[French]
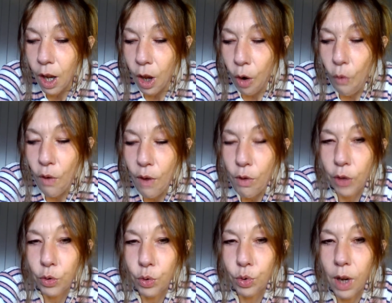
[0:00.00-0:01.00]
on va voir
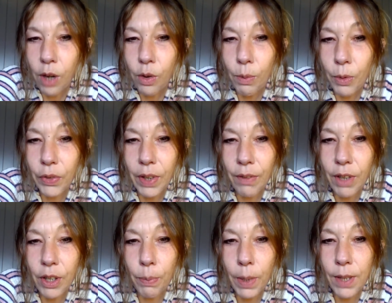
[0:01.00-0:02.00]
ce soir comment ça va
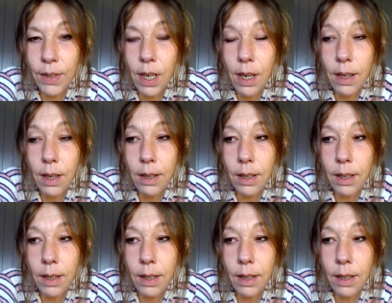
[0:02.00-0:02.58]
se passer.